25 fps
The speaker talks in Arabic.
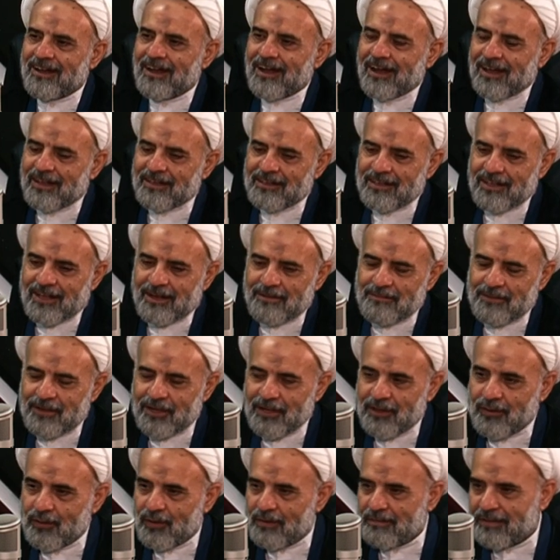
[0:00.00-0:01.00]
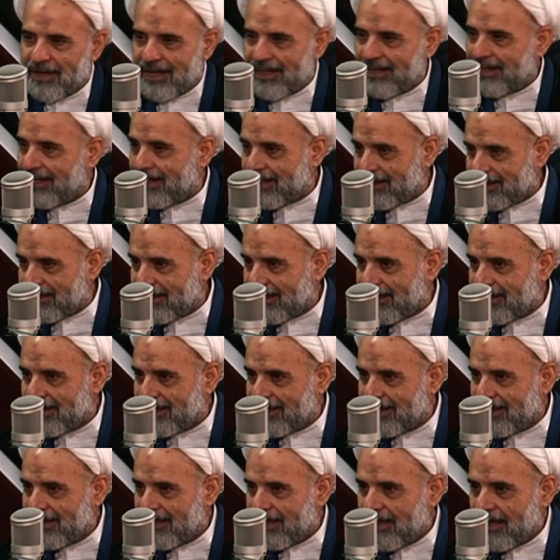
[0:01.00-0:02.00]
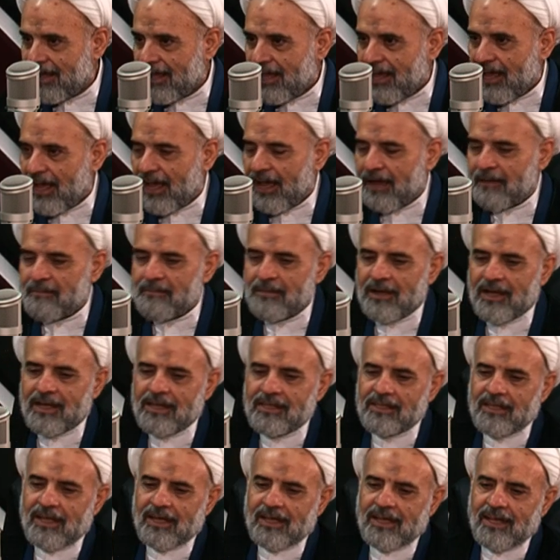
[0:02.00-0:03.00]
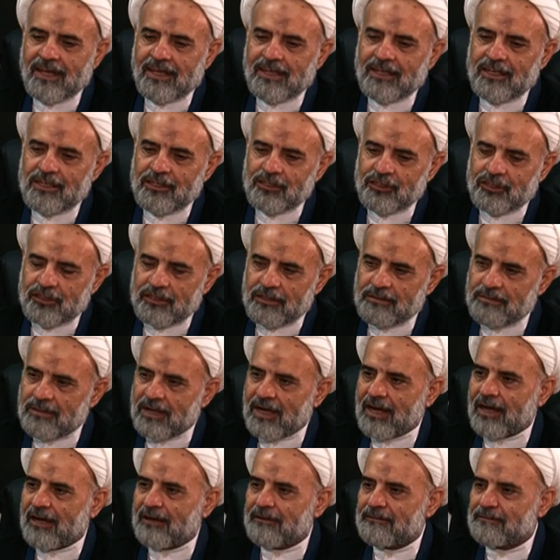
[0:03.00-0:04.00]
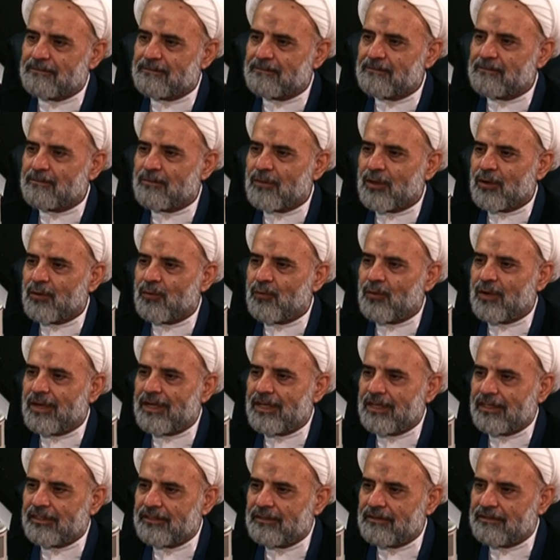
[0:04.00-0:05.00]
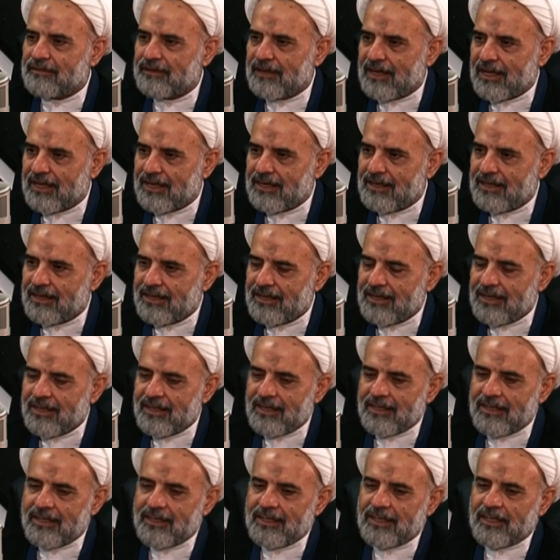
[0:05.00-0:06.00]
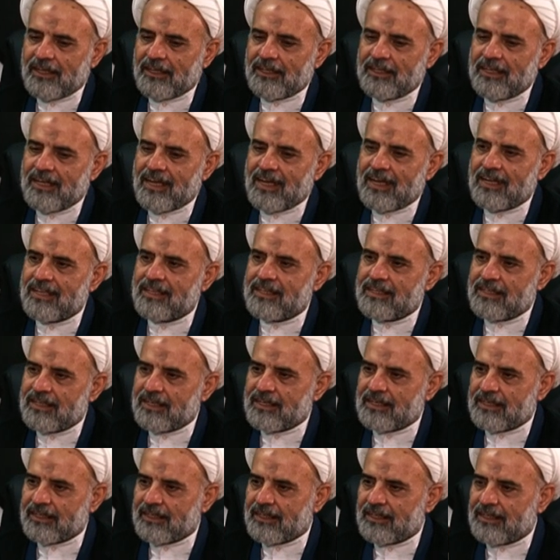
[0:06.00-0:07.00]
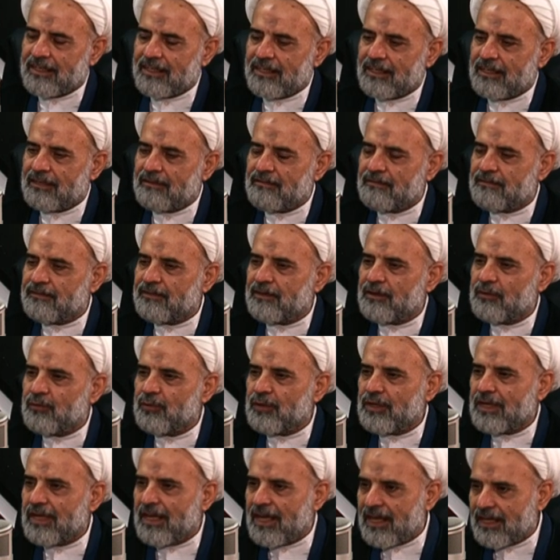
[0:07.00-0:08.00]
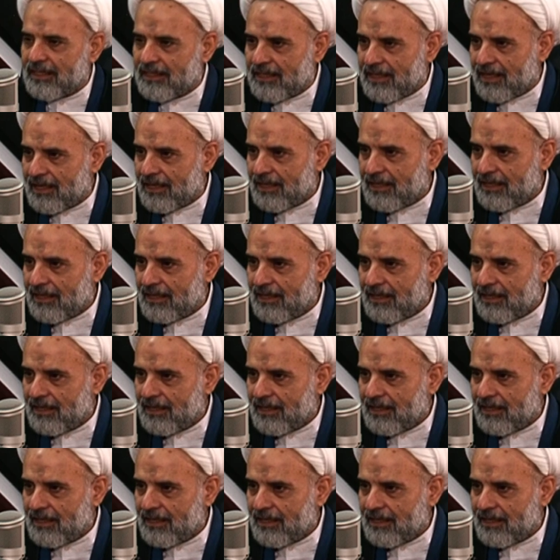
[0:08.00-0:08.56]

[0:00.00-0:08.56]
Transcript: عذابه وما إلى ذلك نعم. أما إذا كان الاجتماع والاحتفال لإحياء الذكرى إن في الولادة